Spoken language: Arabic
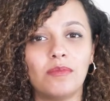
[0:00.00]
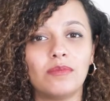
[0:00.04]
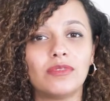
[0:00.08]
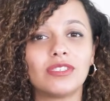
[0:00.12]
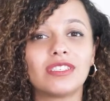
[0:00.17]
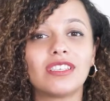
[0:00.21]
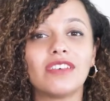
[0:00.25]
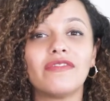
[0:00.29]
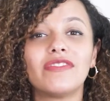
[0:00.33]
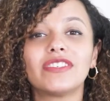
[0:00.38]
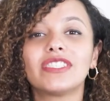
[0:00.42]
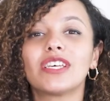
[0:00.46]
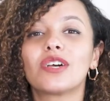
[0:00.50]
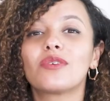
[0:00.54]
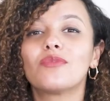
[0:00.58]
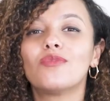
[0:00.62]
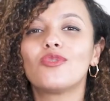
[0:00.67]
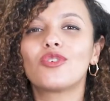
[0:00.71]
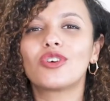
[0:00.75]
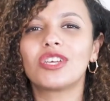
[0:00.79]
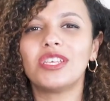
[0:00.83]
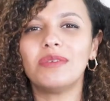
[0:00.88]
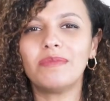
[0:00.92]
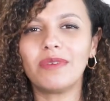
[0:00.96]
بصفتك
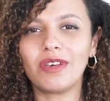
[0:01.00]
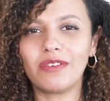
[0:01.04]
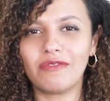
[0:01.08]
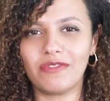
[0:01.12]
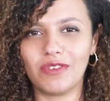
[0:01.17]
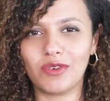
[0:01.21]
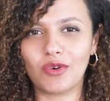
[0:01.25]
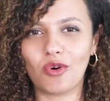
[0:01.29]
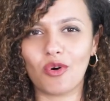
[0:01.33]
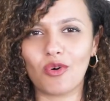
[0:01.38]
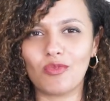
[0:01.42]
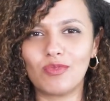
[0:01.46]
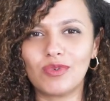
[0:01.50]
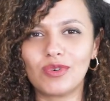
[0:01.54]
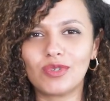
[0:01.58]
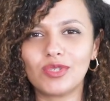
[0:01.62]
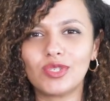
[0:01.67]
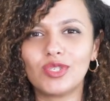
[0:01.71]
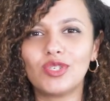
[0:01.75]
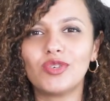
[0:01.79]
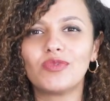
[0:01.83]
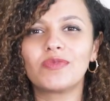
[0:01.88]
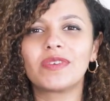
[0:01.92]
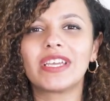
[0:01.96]
مقيما في
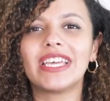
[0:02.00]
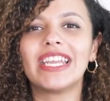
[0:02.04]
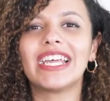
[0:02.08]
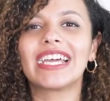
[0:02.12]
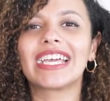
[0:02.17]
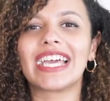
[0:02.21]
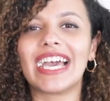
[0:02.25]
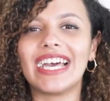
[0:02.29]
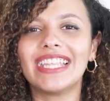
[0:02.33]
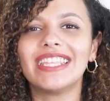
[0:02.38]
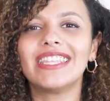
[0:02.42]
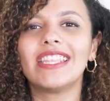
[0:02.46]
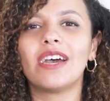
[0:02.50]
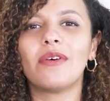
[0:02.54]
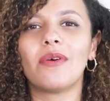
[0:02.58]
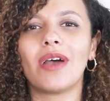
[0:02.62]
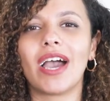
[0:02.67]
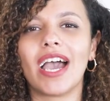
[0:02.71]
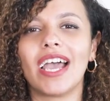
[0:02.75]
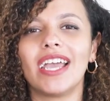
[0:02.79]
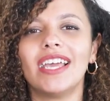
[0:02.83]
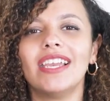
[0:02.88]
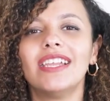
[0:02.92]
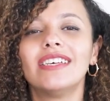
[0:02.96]
قبرص يمكنك أنت
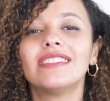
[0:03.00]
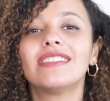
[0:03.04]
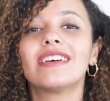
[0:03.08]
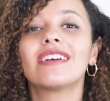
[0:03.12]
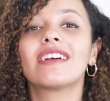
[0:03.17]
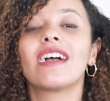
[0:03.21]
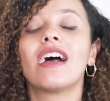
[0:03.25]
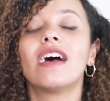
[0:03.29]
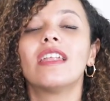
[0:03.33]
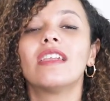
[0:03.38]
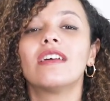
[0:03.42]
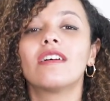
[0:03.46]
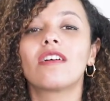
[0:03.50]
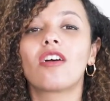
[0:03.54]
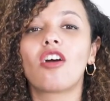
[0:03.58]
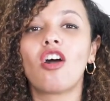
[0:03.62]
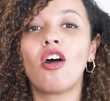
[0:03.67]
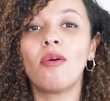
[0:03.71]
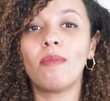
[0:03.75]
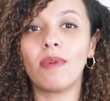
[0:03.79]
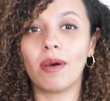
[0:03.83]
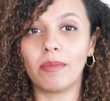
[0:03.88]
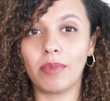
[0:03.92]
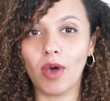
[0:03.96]
وعائلتك
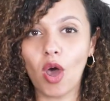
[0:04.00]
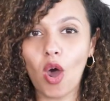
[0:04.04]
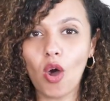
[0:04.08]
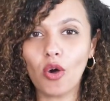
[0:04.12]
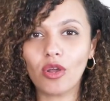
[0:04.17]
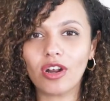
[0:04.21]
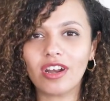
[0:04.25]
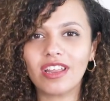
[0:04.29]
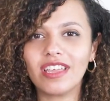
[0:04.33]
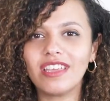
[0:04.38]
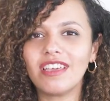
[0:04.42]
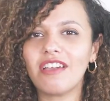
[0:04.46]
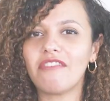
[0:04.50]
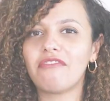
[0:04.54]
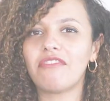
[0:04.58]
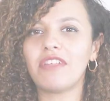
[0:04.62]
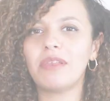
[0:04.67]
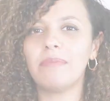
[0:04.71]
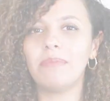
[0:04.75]
الإقامة بحرية في